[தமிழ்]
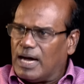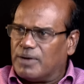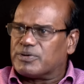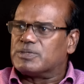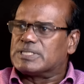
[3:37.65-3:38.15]

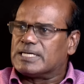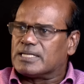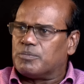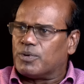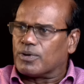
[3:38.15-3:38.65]
அவரும் ஒத்துக்கிட்டு
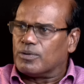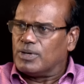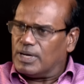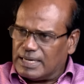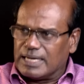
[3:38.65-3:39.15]
தான் போனோம்
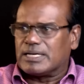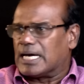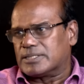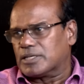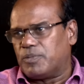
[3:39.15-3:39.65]
நான் இன்னும்
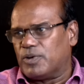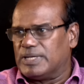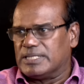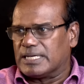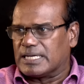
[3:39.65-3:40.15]
களத்துக்கு போக
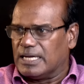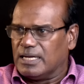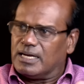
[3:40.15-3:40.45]
வேண்டியது இருக்கு